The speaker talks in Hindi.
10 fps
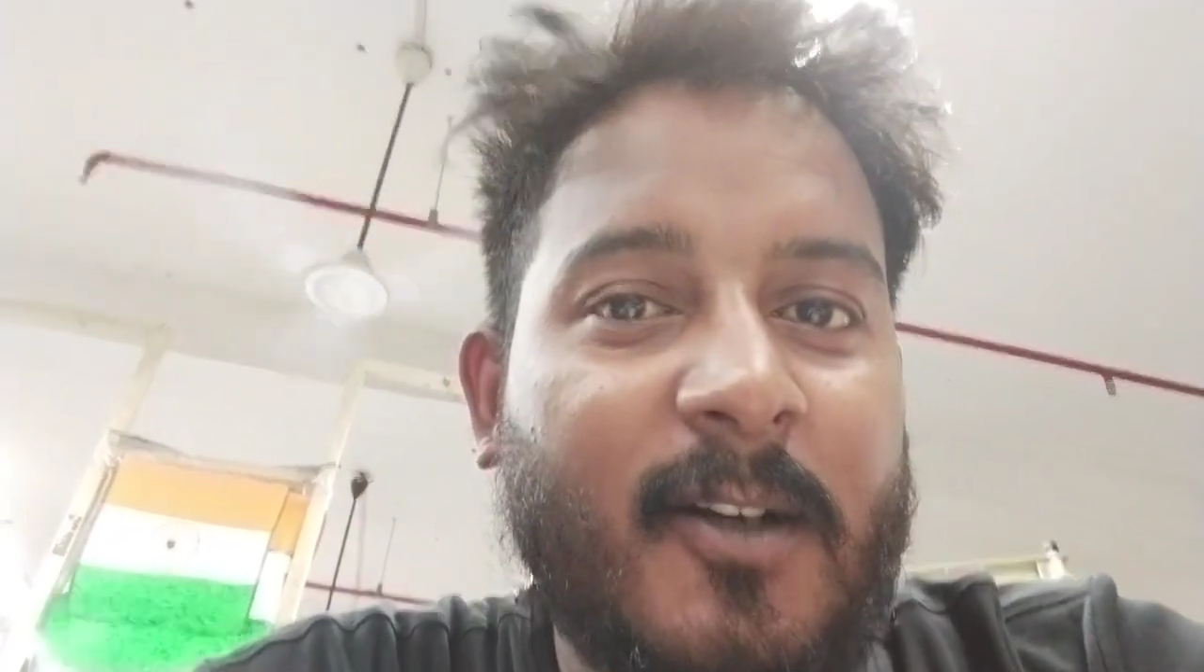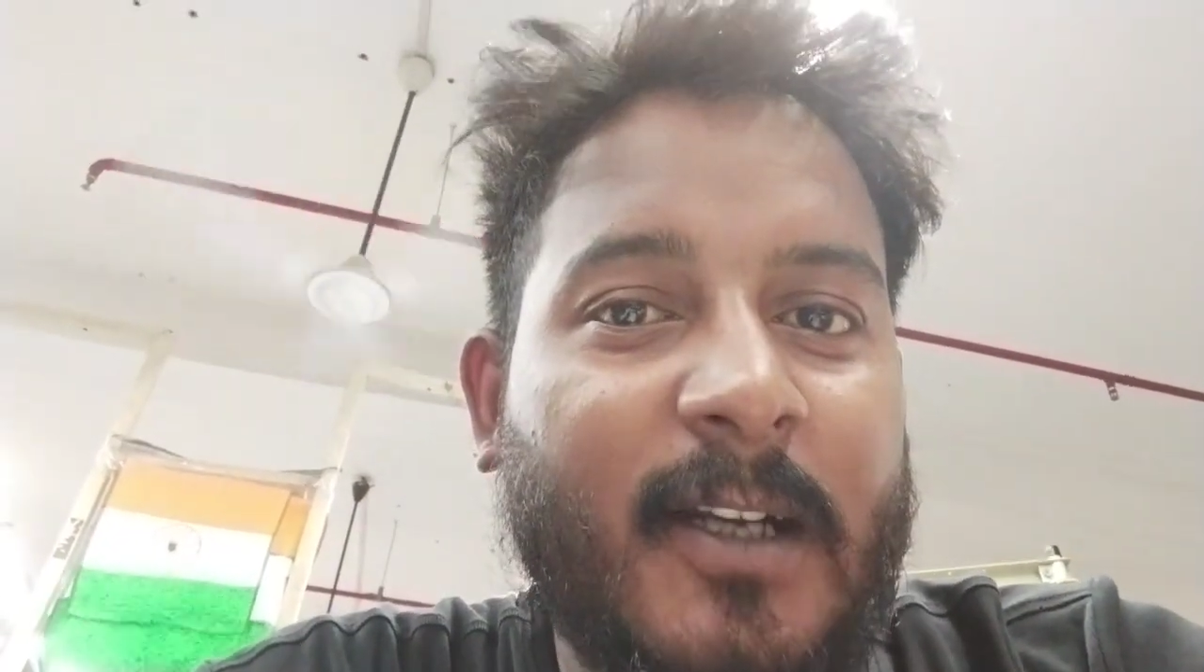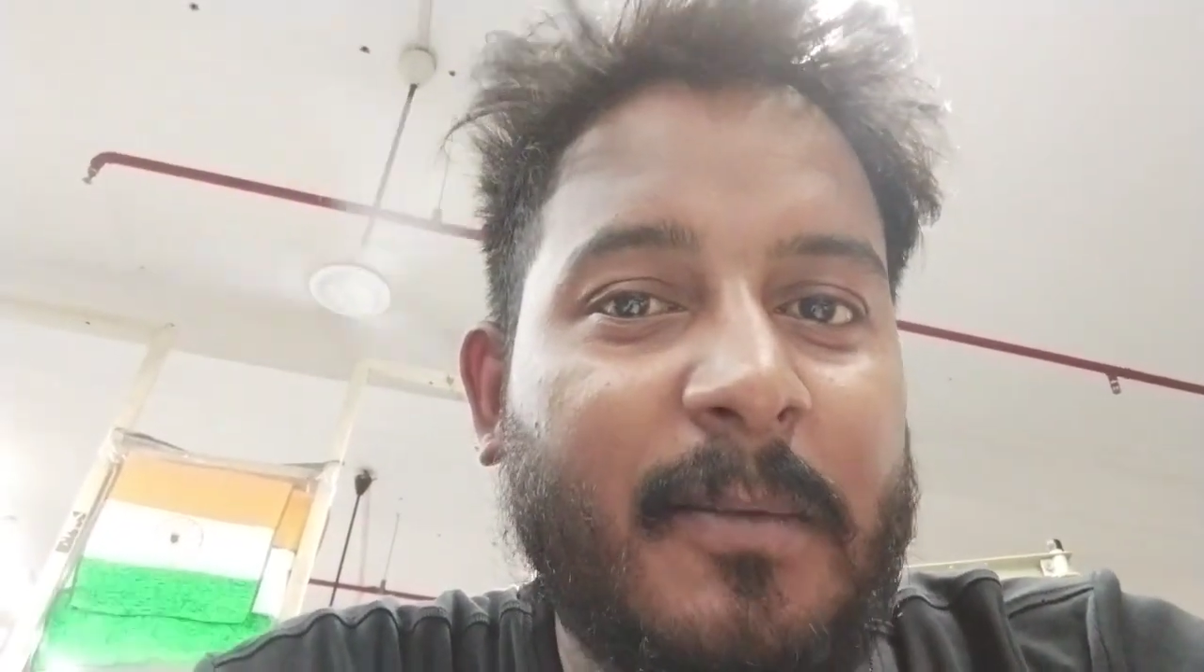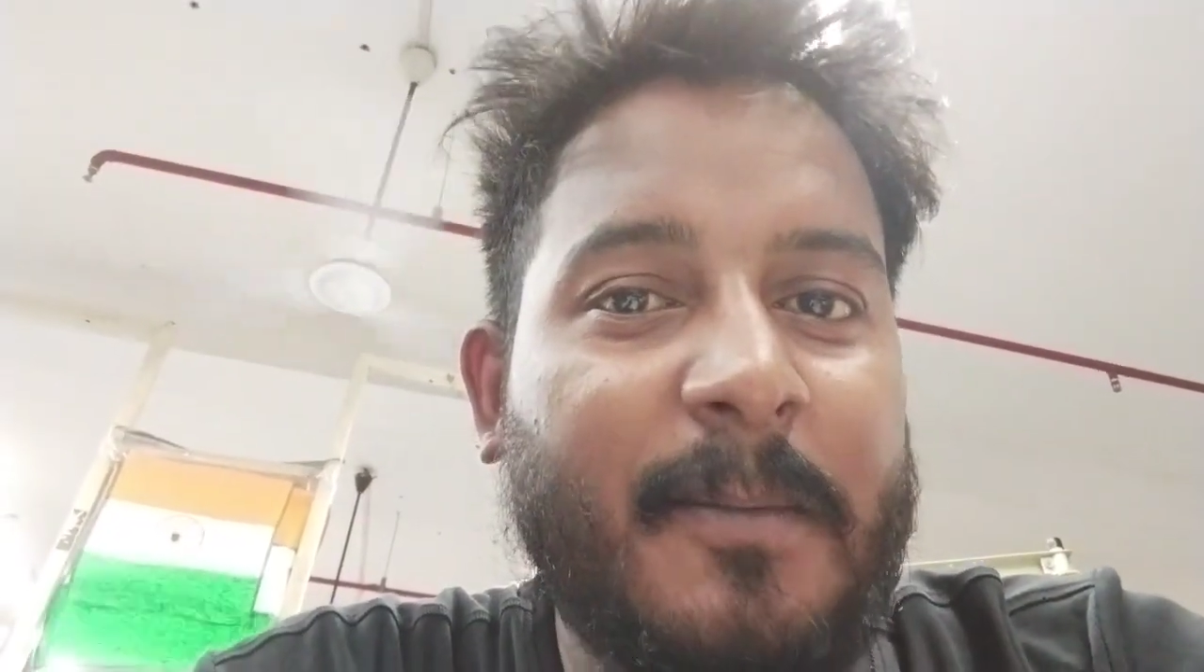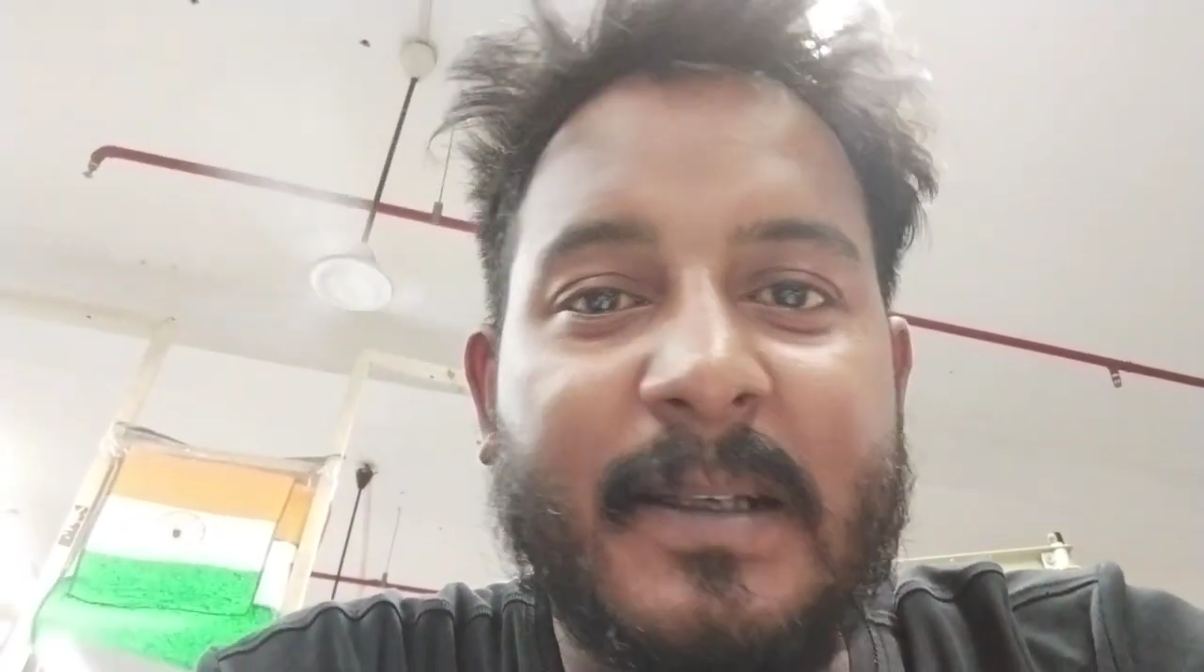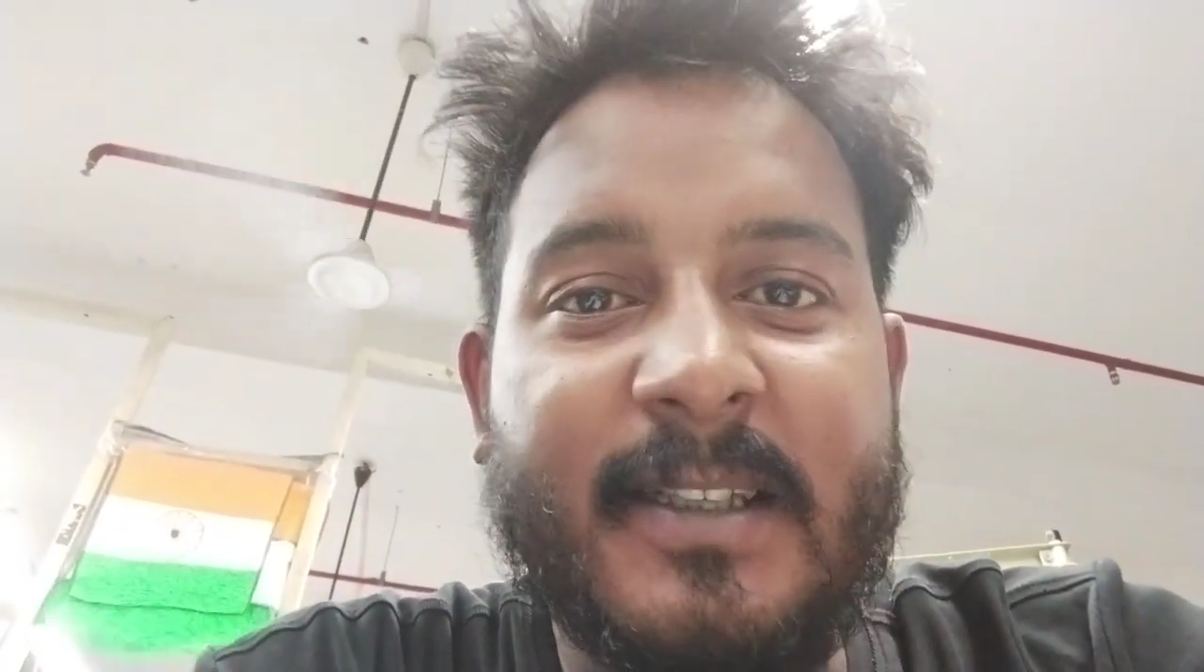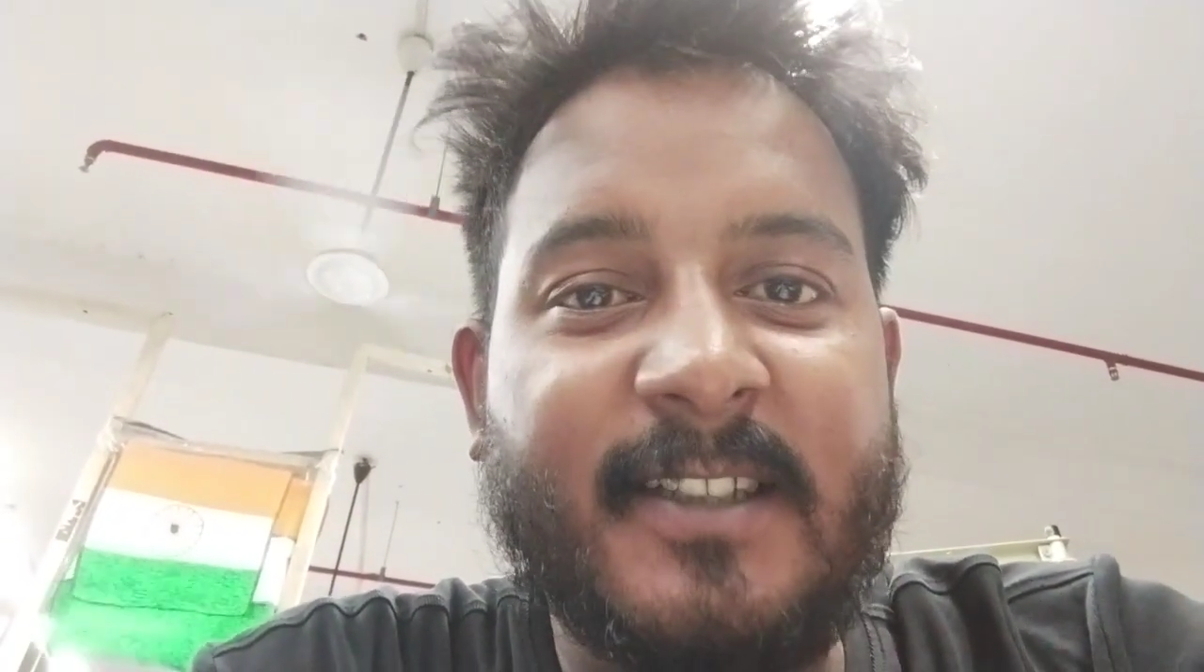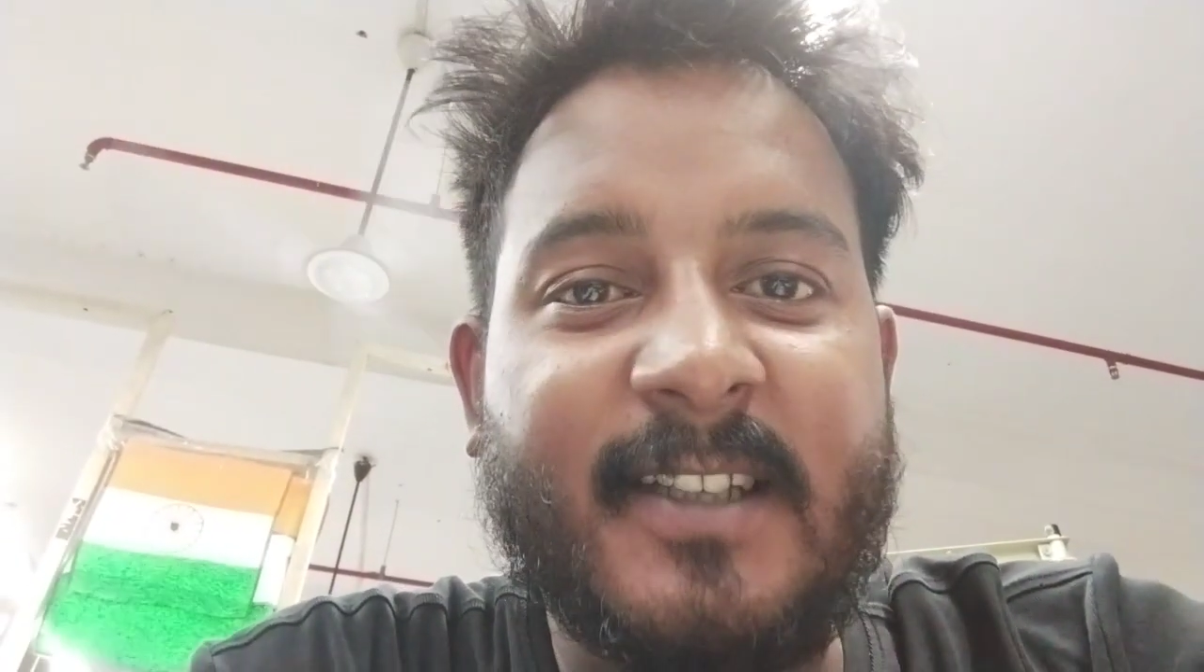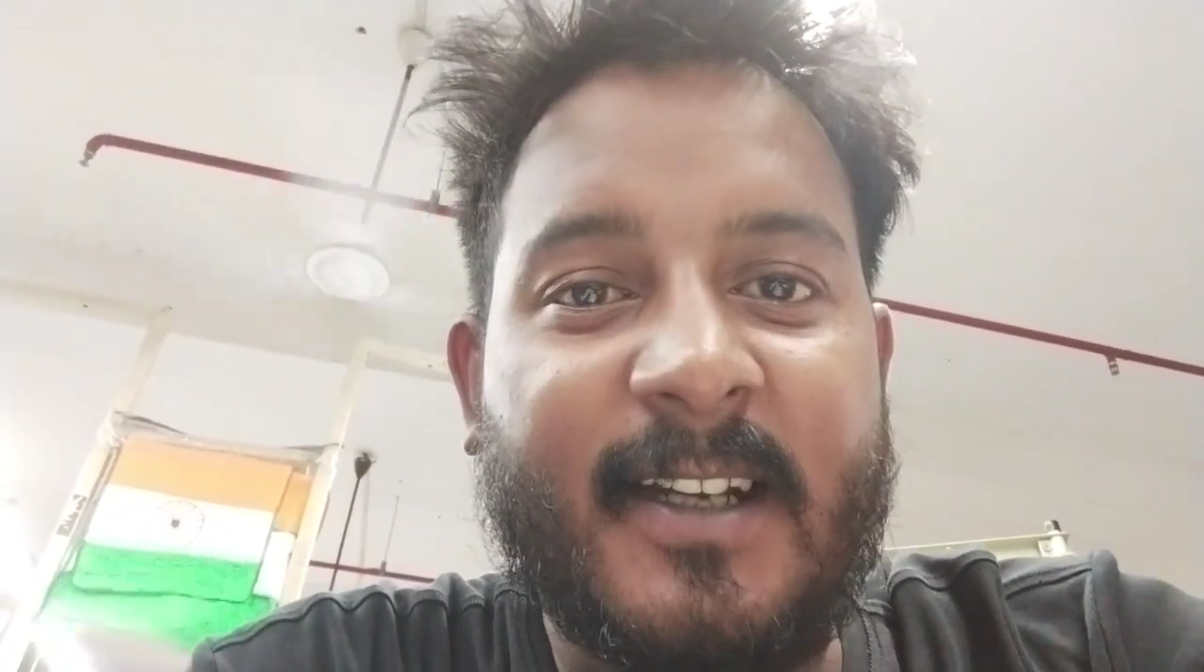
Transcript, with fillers: और अभी भजन